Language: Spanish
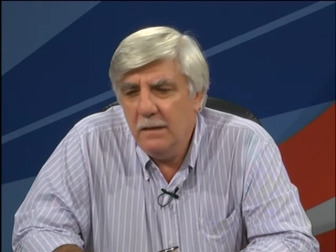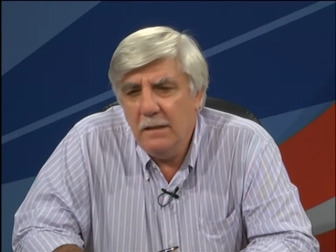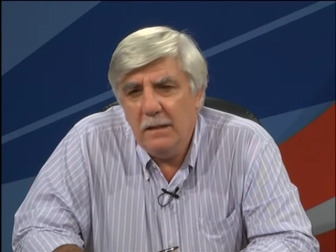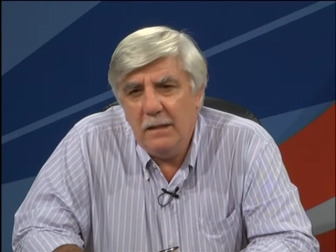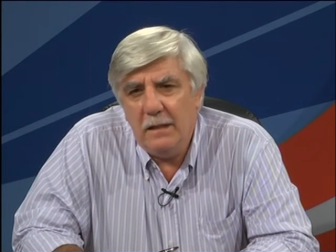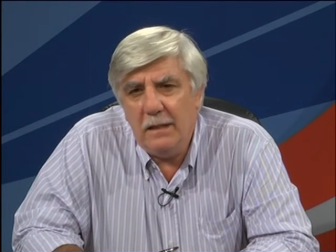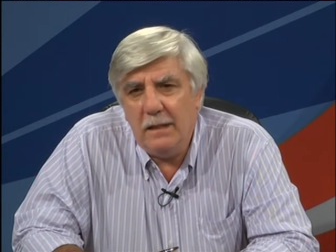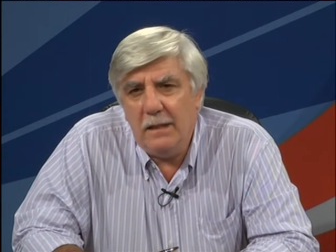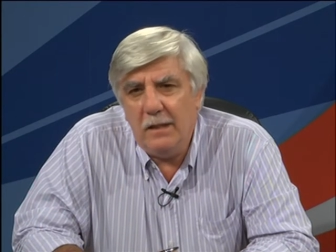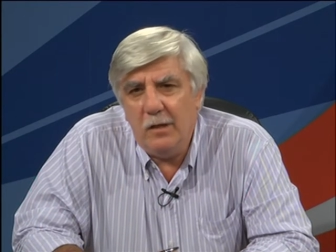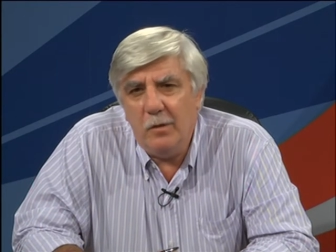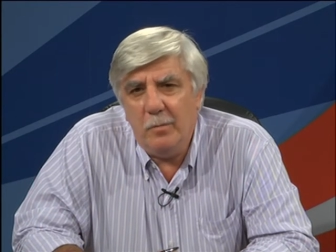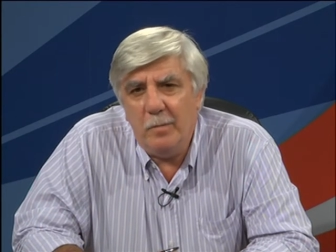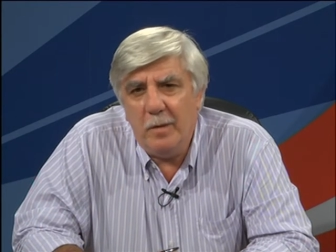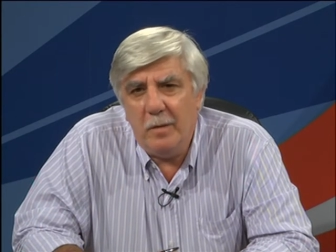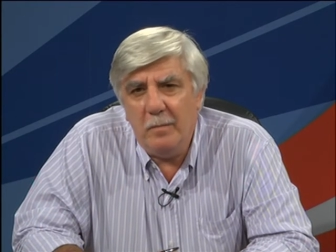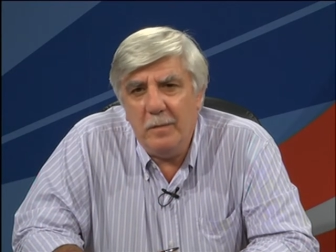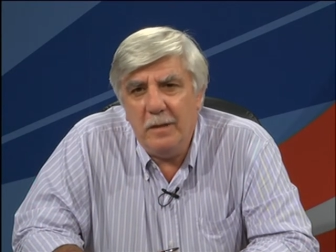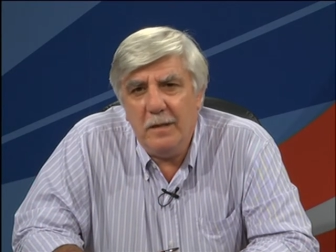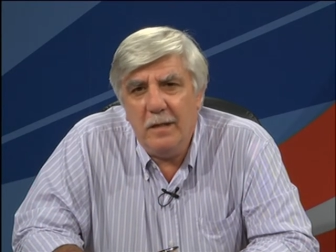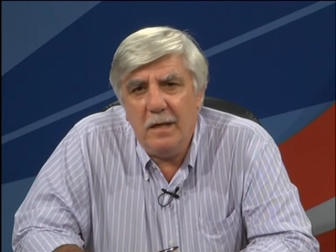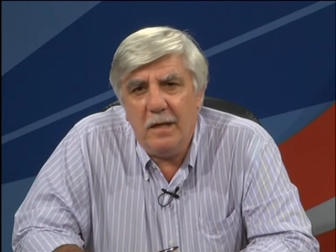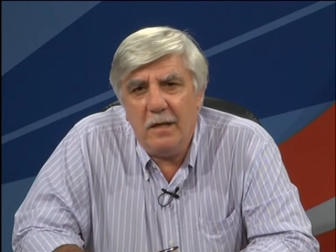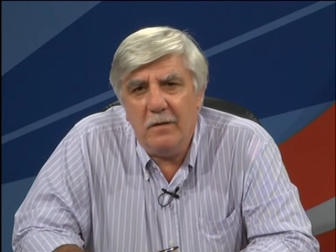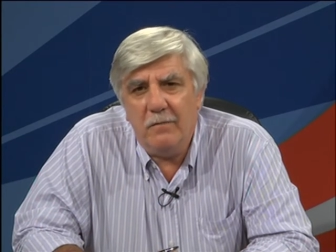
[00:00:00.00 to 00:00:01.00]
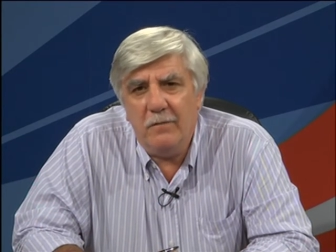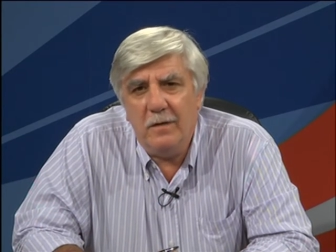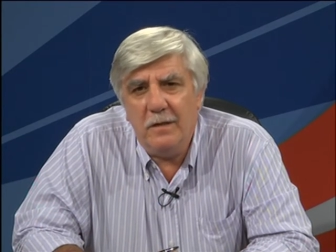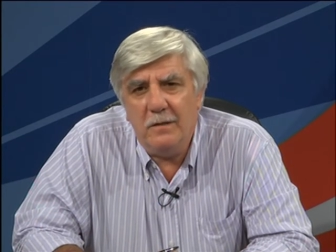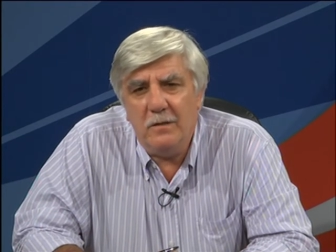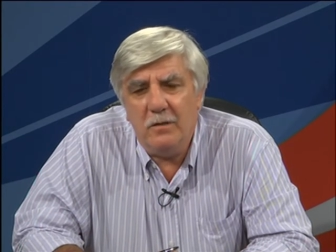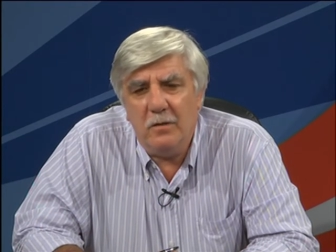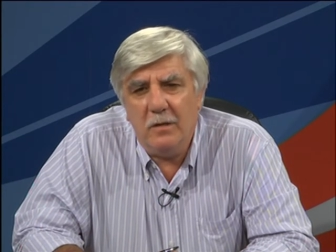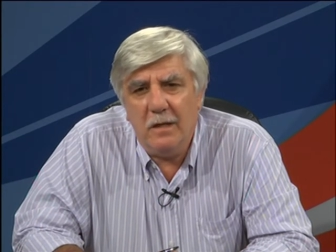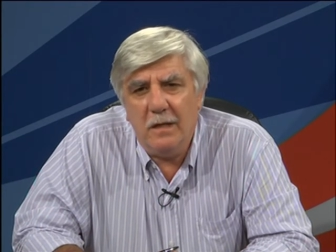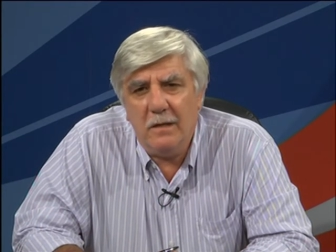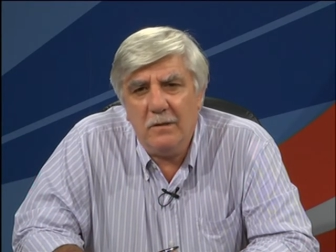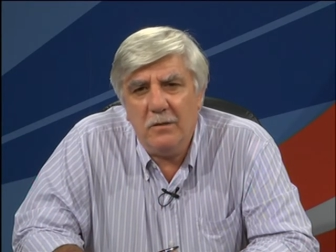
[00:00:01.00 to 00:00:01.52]
y que nos permita
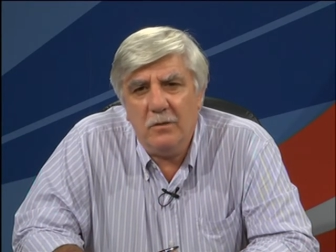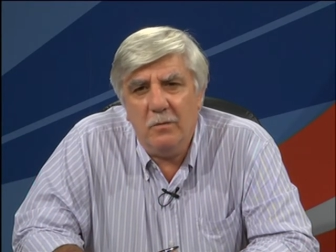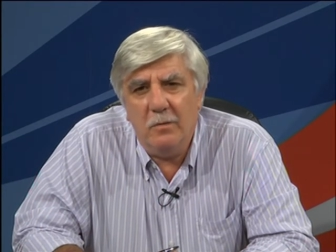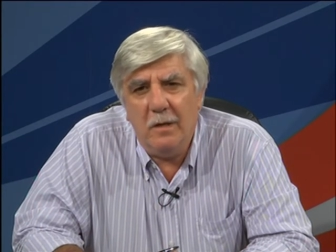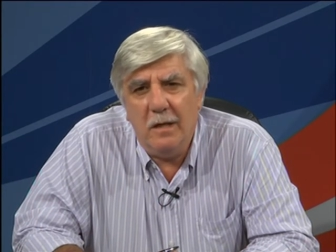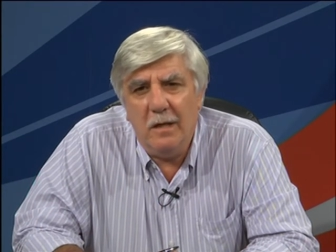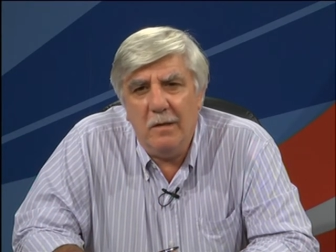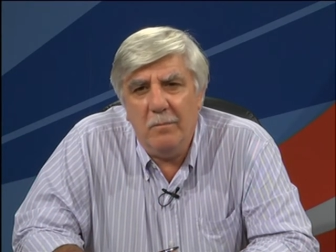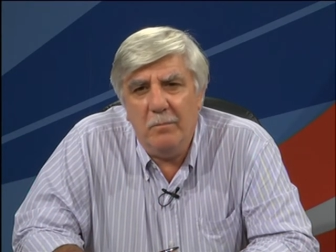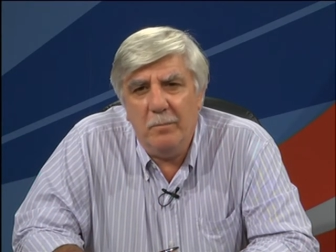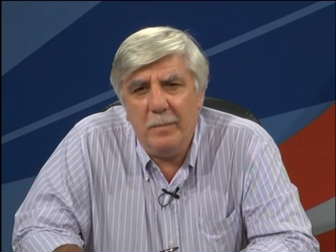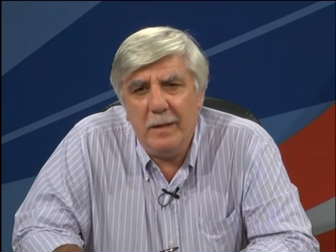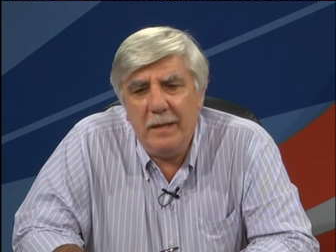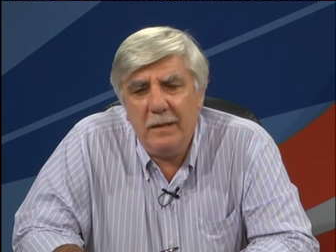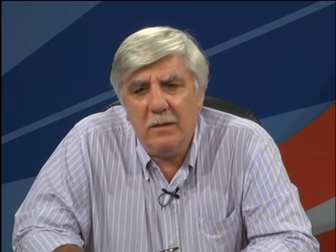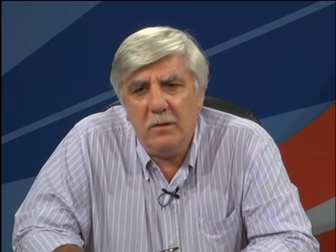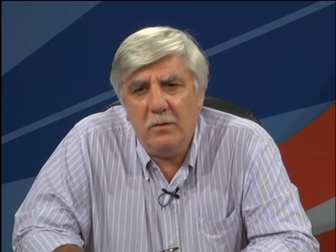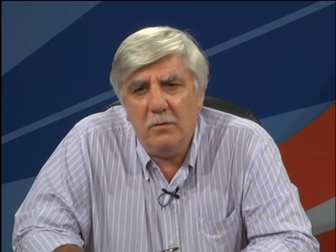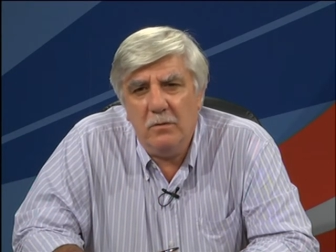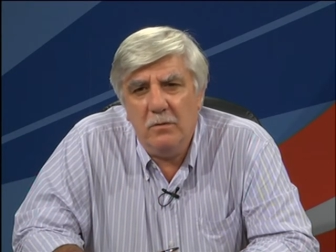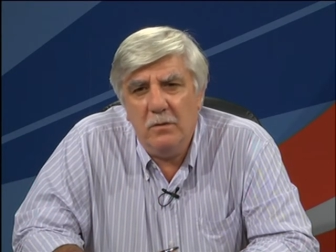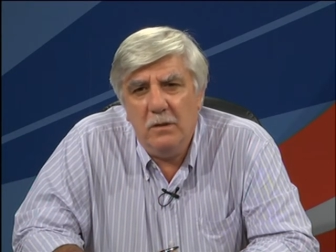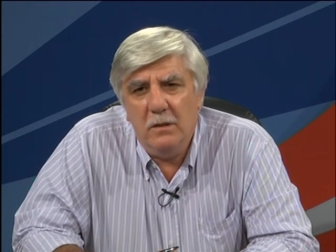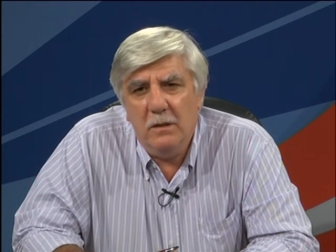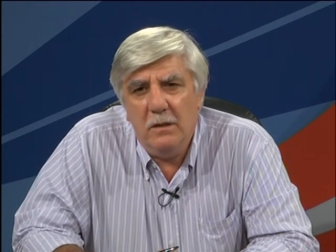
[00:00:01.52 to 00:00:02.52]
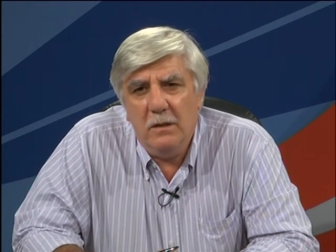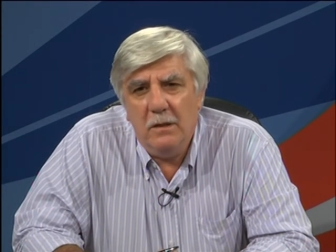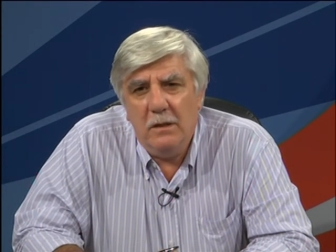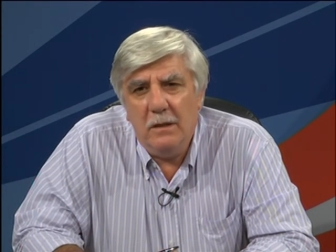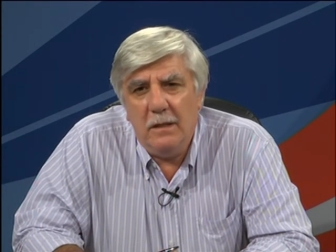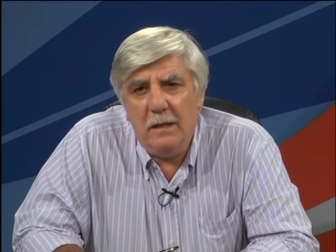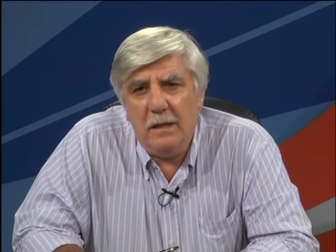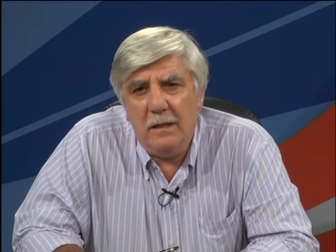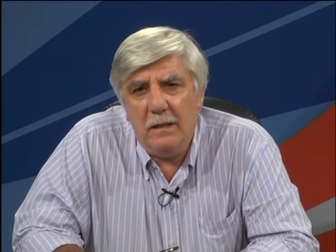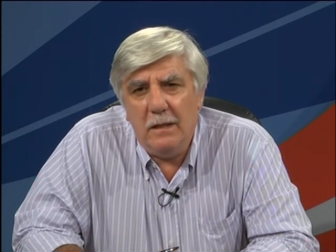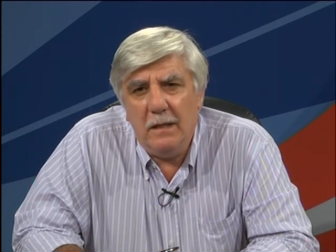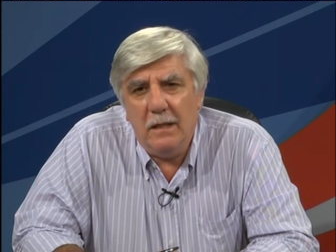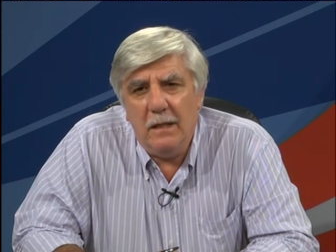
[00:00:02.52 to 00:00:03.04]
reflexionar sobre el impacto
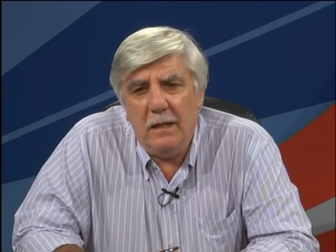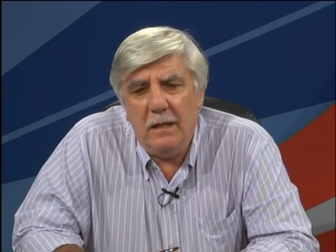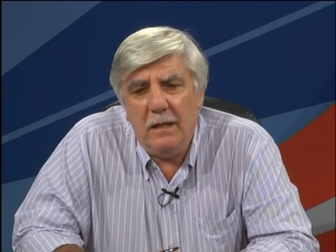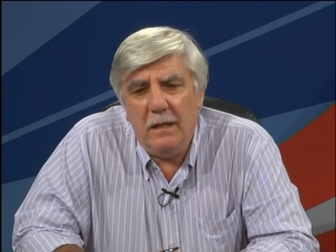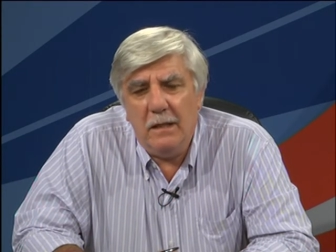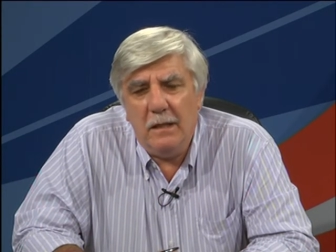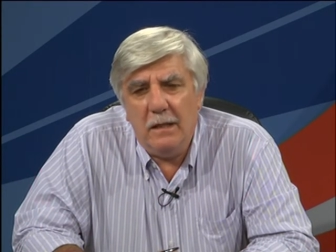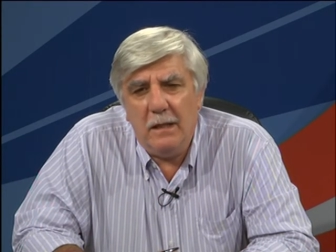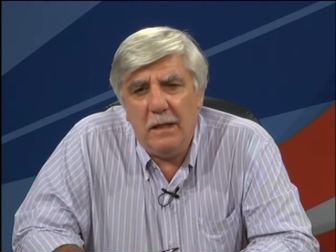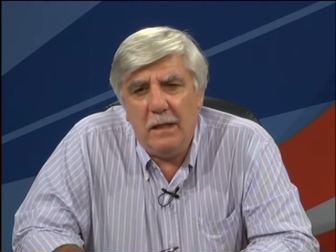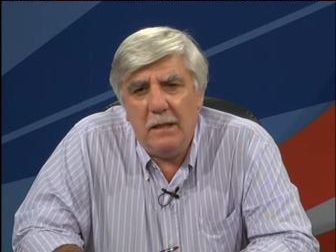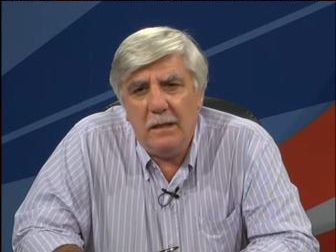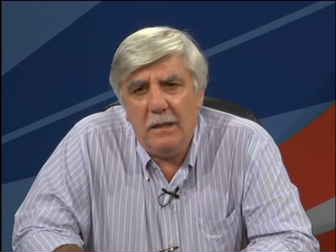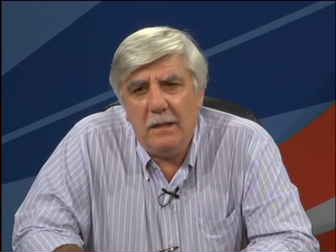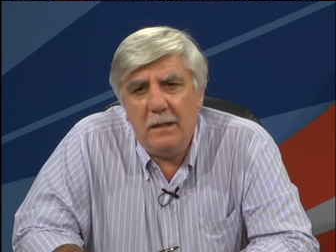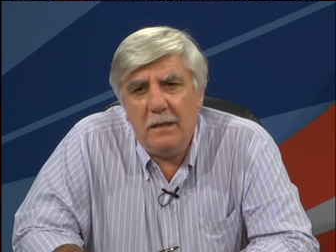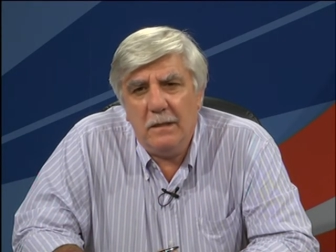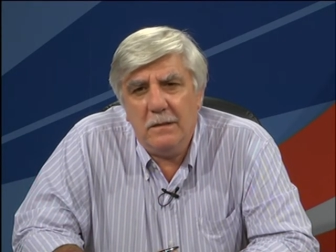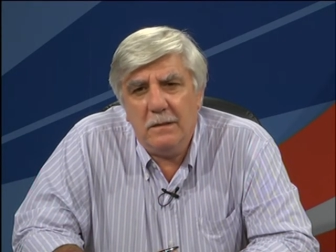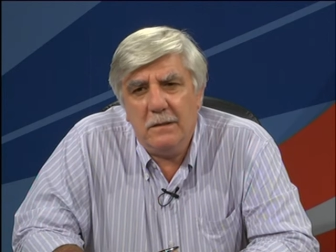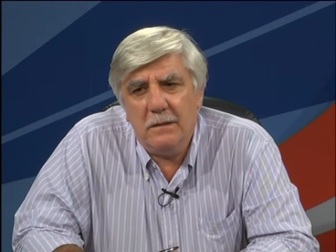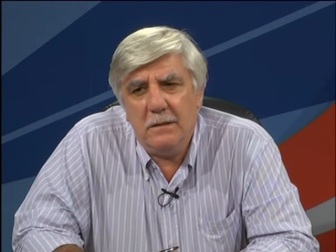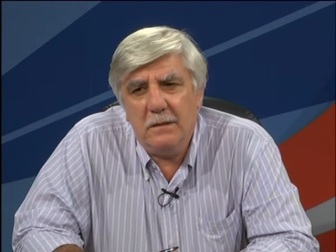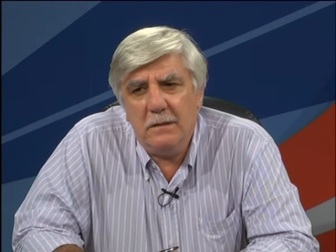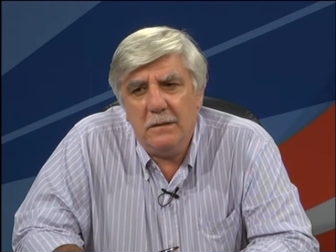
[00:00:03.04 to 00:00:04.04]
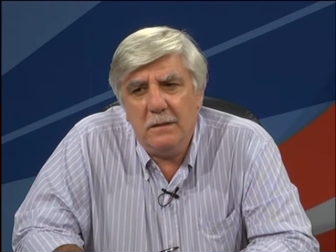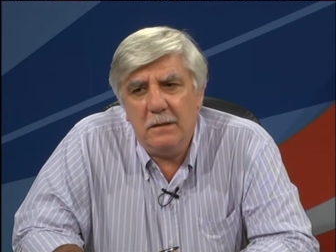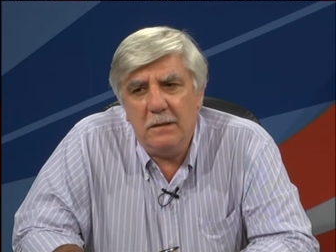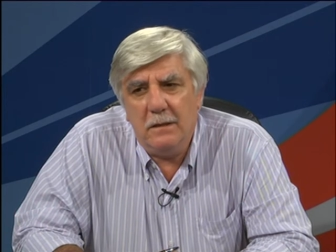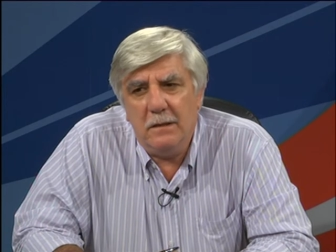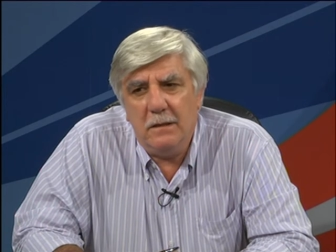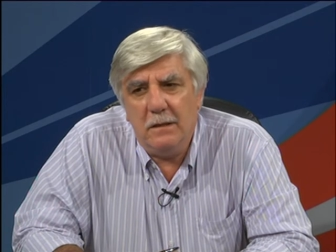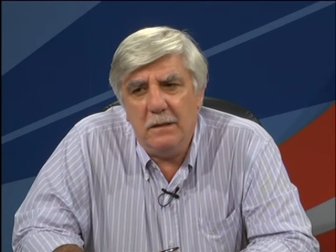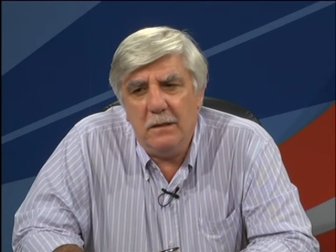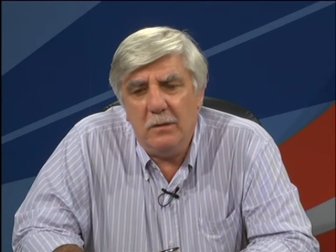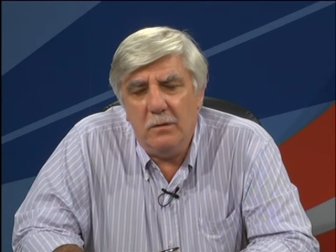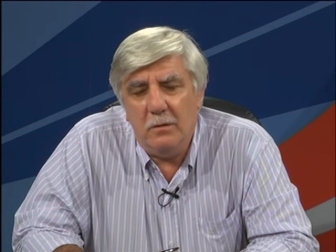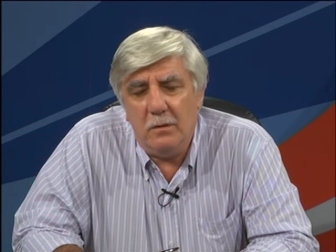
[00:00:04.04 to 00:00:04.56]
que tienen estas
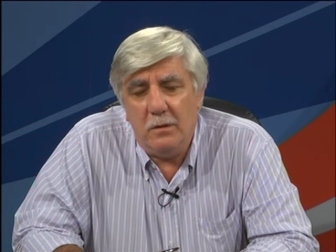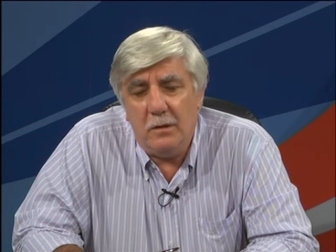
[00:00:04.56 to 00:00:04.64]
eh,